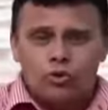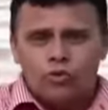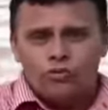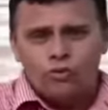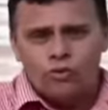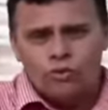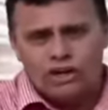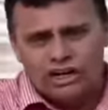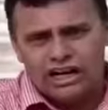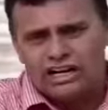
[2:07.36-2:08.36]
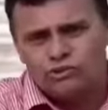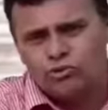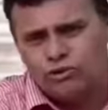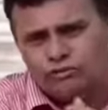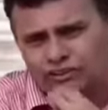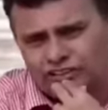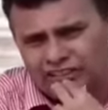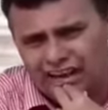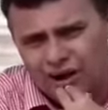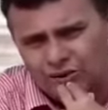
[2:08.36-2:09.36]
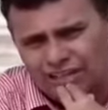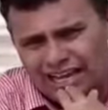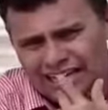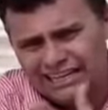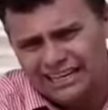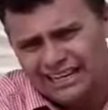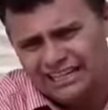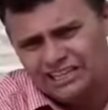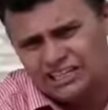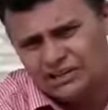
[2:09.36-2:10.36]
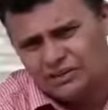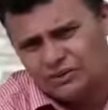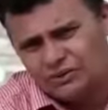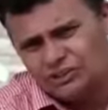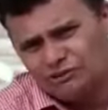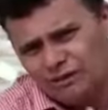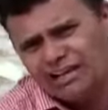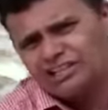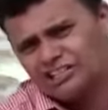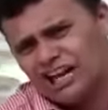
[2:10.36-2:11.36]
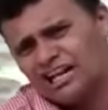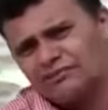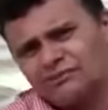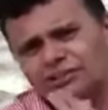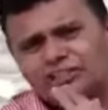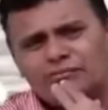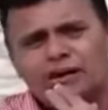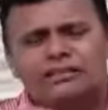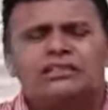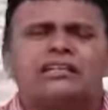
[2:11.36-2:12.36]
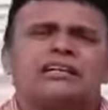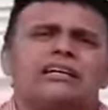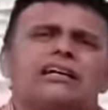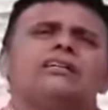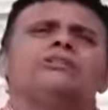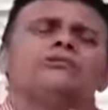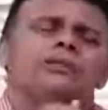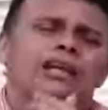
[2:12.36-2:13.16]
como canto oficial da igreja, onde mais tarde foi chamado de canto